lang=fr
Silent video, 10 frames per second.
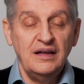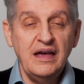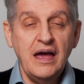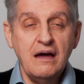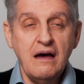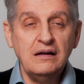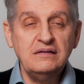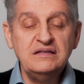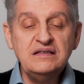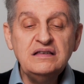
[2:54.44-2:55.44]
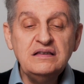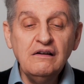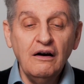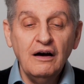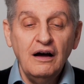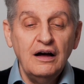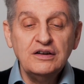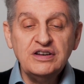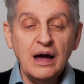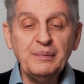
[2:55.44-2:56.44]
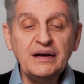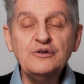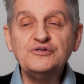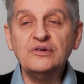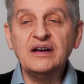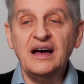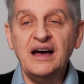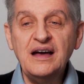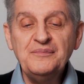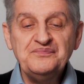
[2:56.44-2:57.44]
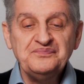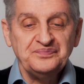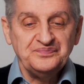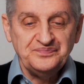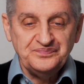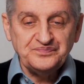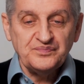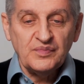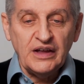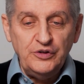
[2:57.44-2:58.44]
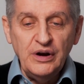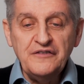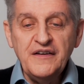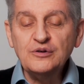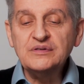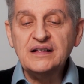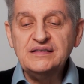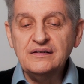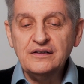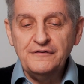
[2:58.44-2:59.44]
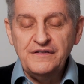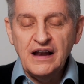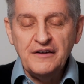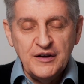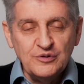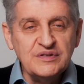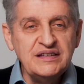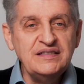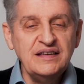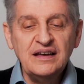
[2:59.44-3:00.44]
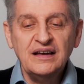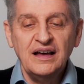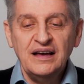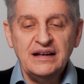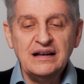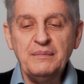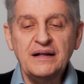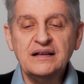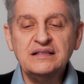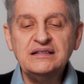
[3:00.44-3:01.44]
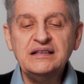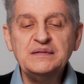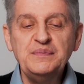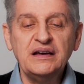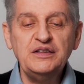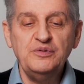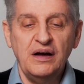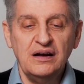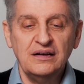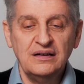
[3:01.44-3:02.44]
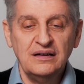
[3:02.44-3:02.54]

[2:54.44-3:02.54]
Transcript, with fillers: Et elle dit euh, J'ai appris le secret de la fécondité et de la maternité spirituelle.